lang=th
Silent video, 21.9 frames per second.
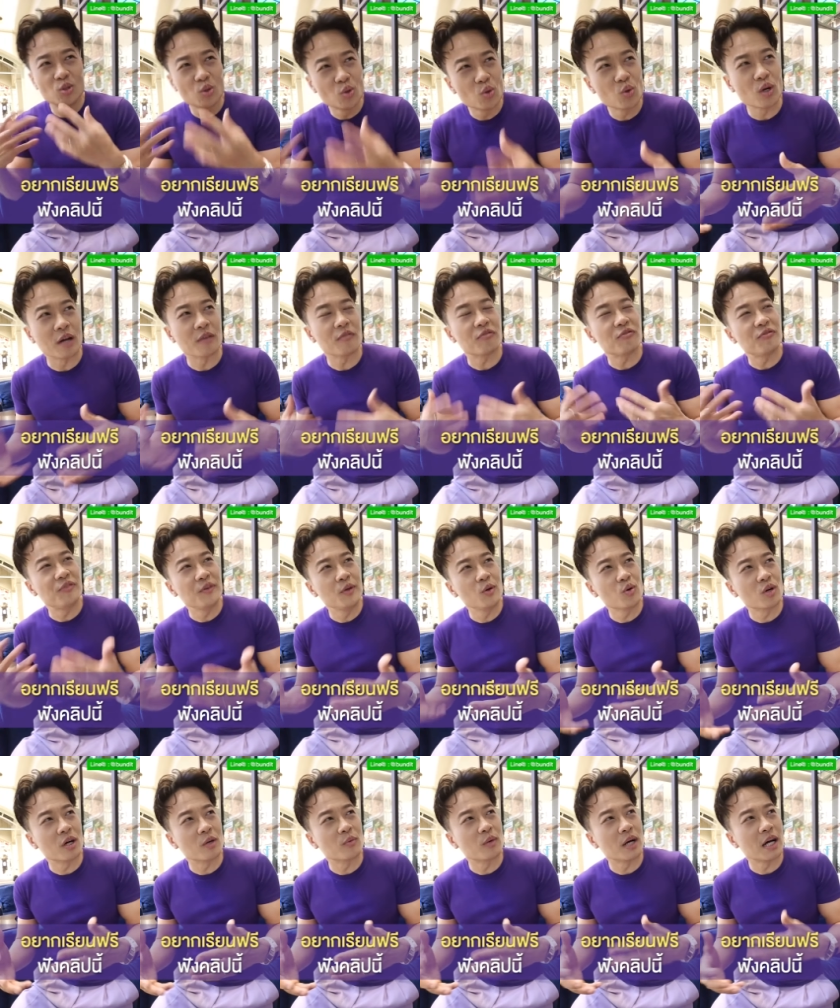ดูก่อนฟี
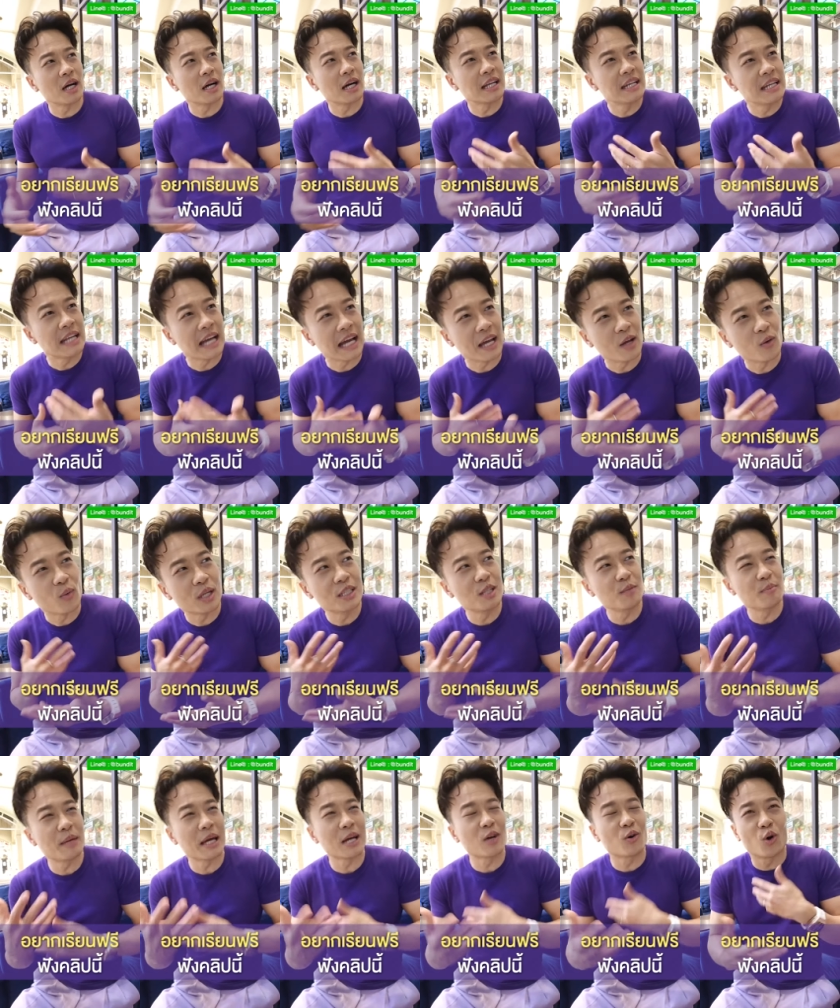ลก่อนว่าอันไหนวะ
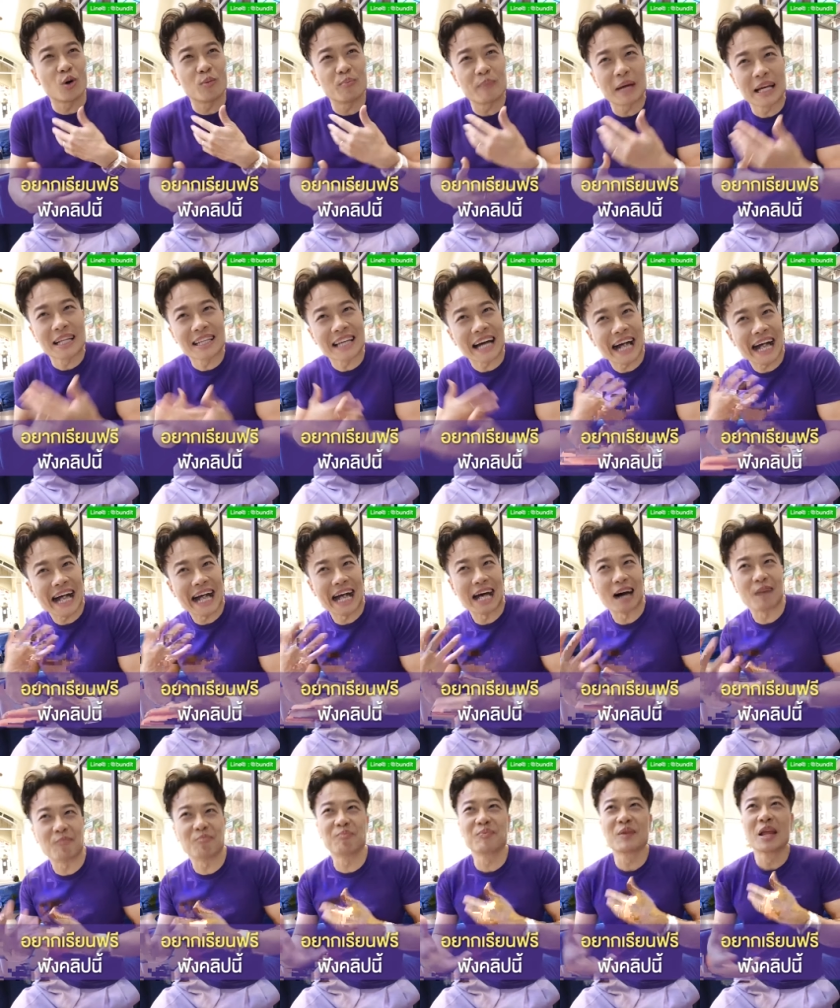ที่แม่งคนแม่งถา
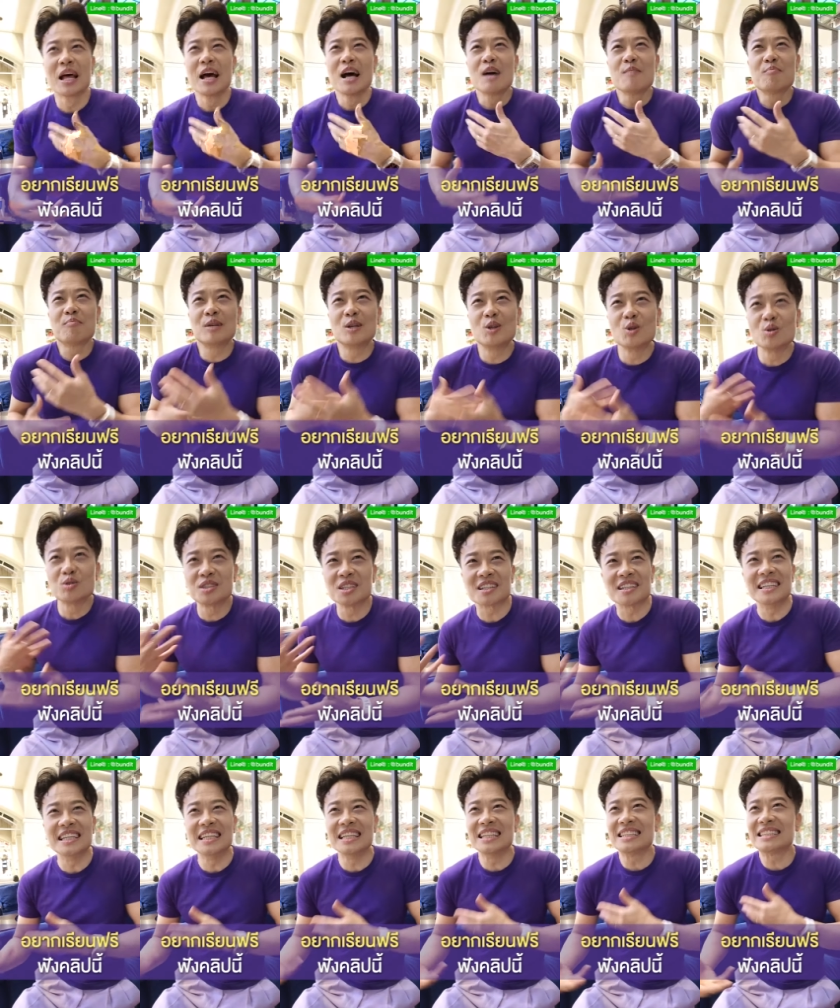มมันรู้สึก
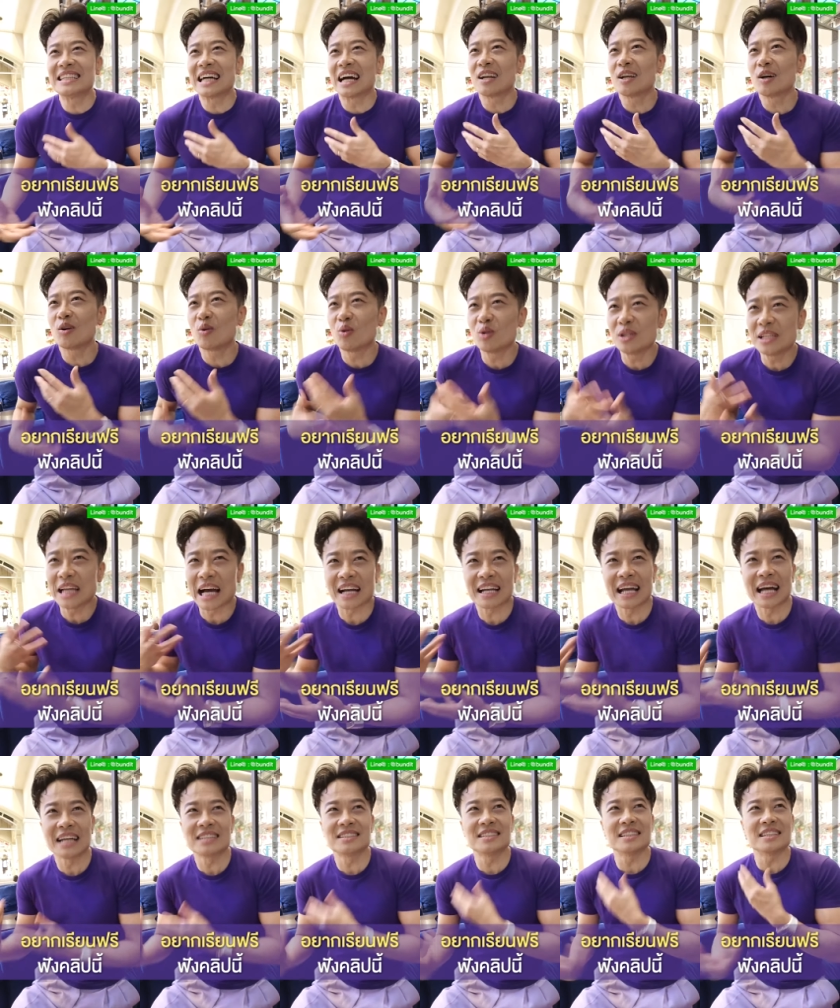ดีจังเลยคนอยาก
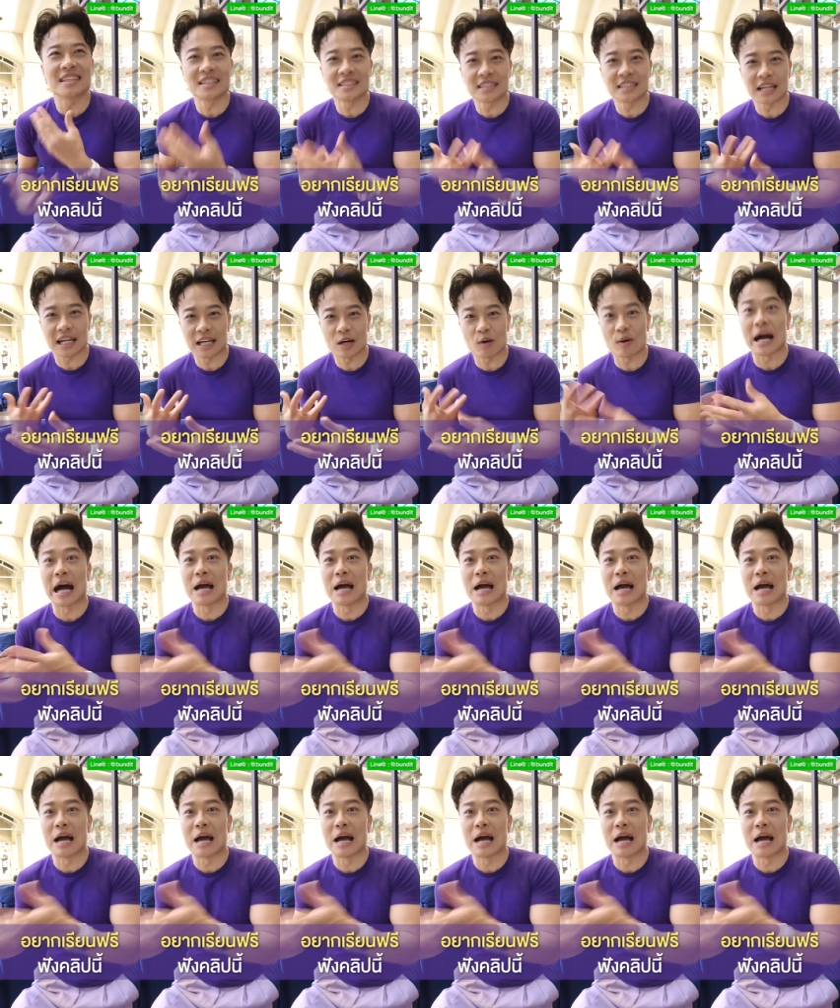ได้สิ่งนี้จากเรา